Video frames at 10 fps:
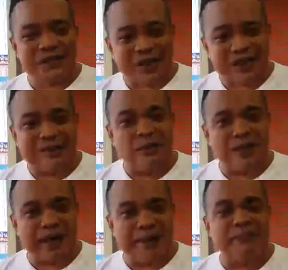ต่อในวันพ
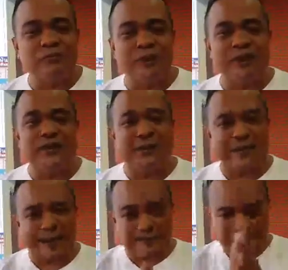รุ่งนี้ครับ วันนี้ส
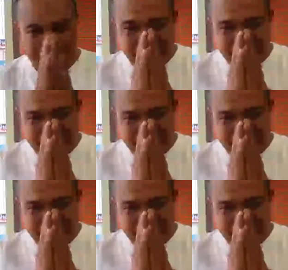วัสดีครับ